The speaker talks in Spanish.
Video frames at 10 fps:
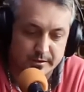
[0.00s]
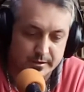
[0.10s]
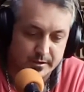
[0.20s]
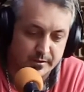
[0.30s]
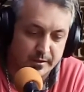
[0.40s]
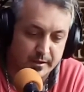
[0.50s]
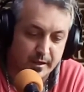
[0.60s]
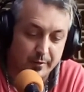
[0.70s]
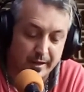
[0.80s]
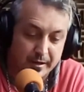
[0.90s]
Sí, sí, sí,
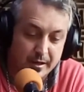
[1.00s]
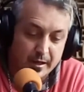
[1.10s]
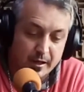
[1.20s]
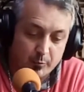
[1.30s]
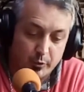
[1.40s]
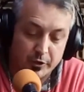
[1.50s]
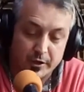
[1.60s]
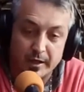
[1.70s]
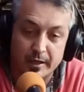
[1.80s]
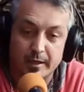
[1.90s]
sí ni que hablar.
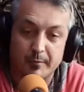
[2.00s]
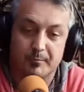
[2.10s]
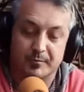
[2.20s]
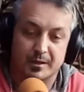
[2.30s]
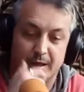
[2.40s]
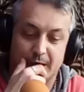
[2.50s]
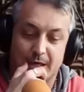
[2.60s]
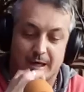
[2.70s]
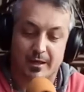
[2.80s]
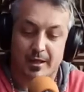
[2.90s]
Bueno, ¿y qué,
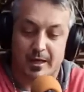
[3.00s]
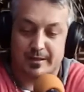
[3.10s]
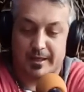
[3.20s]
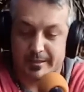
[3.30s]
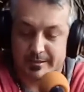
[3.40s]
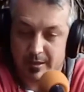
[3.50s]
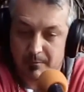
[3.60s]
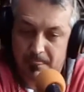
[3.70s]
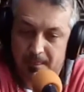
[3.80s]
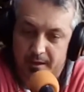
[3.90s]
qué, qué, idea
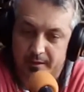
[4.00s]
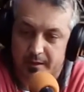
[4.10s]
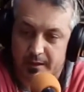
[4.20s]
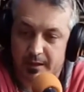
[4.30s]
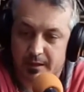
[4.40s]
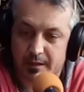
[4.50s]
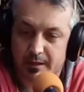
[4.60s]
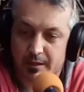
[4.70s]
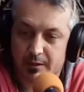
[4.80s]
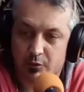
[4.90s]
tenés? Este,
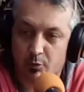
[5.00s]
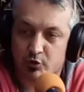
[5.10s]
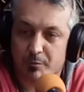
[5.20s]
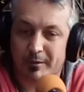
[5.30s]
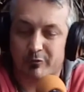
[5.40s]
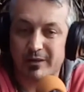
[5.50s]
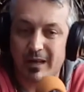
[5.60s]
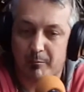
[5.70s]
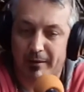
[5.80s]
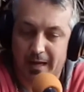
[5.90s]
qué, qué, ¿Cómo se
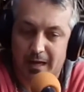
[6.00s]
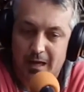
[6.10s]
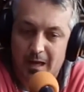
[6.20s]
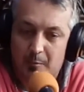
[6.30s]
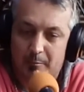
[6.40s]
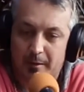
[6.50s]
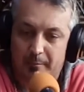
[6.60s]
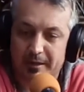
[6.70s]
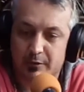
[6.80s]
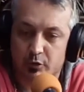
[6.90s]
perfilan para,
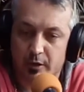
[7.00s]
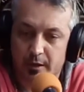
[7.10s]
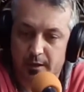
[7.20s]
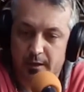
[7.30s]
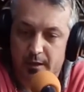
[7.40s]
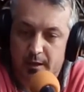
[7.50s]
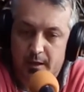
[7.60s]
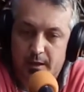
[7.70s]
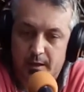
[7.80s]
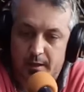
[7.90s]
para, para esto
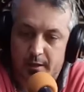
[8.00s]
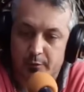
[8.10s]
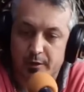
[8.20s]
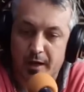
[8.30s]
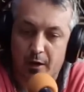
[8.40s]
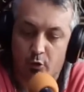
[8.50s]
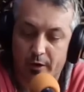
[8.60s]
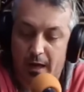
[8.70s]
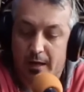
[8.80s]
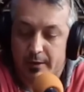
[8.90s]
que, eh, que viene
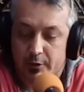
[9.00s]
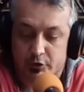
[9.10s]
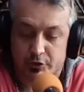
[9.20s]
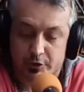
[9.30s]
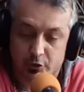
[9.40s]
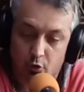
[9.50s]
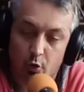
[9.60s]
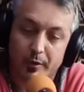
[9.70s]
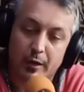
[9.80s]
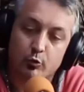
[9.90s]
ahora? No sé si
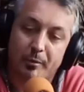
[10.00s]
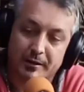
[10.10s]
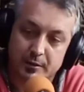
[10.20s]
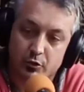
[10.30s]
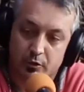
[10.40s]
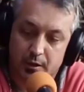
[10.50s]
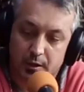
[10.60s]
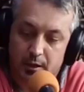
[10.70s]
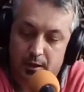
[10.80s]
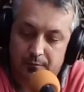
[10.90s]
te tocó ver algún
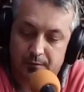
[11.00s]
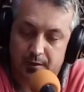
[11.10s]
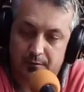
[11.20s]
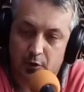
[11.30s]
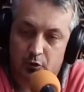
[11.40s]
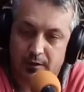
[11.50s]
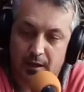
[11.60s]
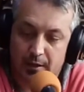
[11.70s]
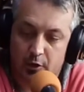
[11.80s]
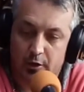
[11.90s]
partido de, de,
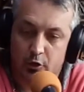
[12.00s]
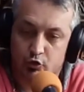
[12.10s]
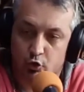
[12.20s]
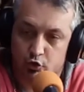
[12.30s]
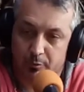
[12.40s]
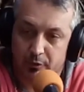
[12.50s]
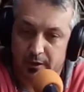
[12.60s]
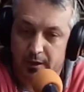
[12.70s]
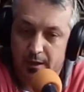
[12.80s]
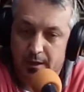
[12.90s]
los que están en, los
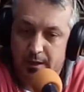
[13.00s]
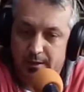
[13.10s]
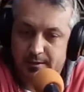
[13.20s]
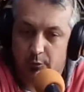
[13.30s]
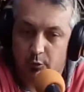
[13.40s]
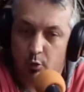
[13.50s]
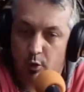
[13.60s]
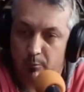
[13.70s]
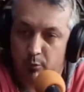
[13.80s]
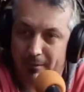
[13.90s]
ocho, porque se
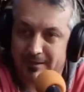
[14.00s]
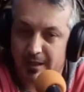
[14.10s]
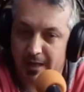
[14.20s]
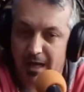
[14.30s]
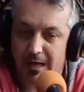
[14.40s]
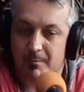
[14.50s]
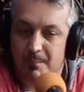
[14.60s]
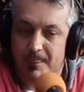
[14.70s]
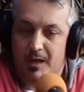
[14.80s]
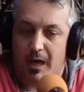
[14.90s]
ve buen, buen
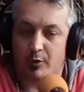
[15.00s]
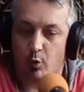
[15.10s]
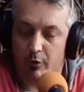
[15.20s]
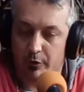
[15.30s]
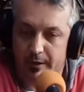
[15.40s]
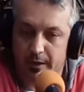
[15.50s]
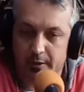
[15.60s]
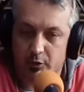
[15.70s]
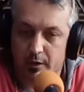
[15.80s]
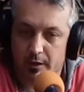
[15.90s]
material, hay
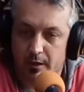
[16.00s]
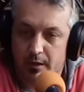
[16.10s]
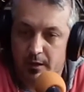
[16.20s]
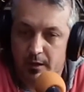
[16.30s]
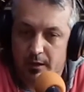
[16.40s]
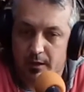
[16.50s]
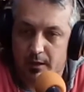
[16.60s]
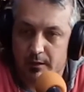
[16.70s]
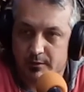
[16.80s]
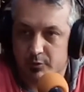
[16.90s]
jugadores que creo que
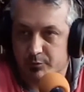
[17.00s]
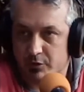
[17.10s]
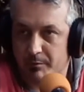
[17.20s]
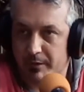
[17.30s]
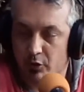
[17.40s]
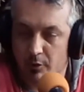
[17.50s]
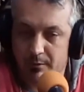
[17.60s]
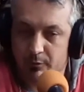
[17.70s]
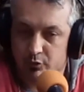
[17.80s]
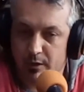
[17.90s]
eh, yo, siempre
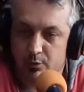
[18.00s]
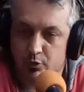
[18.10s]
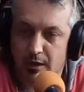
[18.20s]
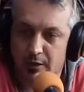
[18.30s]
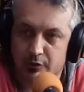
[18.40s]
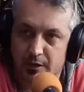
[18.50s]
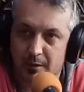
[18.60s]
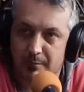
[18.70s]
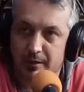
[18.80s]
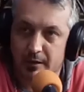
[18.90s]
digo lo mismo, es una divisional
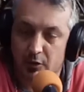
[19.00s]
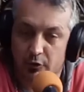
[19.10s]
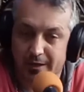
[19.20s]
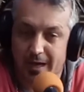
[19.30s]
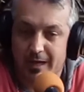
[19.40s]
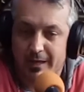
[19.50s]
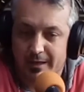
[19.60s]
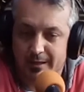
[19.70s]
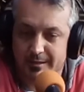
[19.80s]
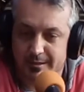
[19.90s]
donde el hambre de
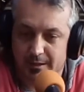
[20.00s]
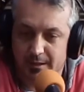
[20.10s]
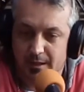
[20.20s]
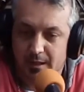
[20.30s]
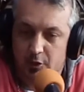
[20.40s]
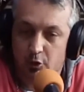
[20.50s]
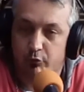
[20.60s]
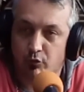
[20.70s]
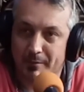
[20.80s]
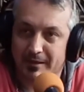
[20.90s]
gloria es este
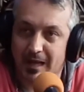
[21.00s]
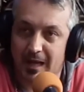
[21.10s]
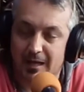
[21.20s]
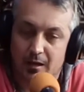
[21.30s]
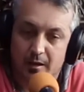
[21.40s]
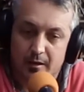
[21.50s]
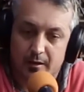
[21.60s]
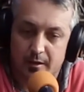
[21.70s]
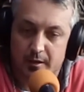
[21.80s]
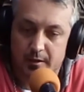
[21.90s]
lo fundamental
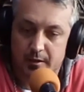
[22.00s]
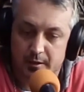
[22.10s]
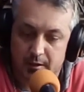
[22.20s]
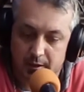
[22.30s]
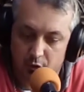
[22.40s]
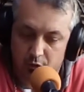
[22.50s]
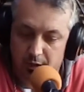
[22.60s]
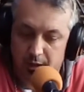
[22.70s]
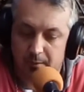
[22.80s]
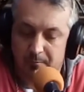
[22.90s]
eh, y,
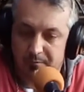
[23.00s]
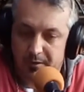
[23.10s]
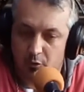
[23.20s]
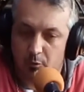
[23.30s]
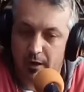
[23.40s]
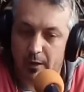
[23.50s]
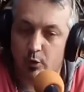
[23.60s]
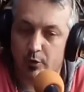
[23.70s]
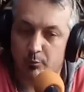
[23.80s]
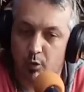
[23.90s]
creo que
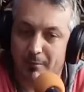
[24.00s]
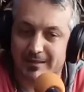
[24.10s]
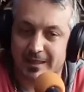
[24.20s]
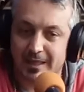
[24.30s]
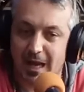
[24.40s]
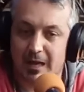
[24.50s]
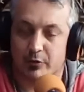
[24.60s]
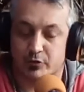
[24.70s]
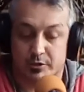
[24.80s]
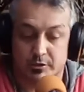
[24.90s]
como que hay buen buen
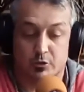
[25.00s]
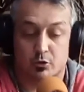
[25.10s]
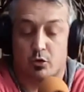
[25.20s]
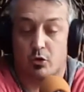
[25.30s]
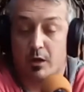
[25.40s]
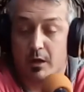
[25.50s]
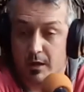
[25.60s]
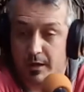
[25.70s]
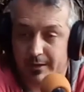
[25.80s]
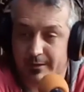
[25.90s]
material, no sé si te
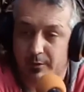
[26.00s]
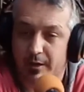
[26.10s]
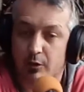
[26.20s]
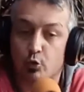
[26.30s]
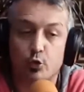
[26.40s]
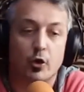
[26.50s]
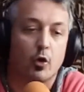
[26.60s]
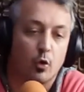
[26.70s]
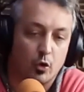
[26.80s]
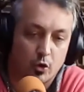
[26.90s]
tocó este ver
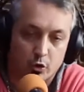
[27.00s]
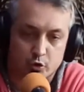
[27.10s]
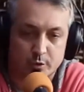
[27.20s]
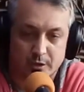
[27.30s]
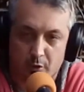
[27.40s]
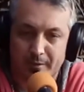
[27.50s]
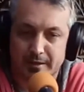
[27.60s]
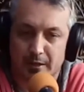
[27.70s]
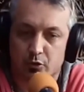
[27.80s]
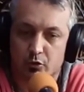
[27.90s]
alguno o, estuviste
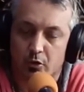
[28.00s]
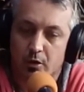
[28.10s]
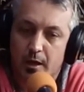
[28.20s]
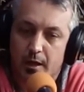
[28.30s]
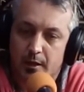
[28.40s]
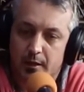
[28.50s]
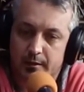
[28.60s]
comentando con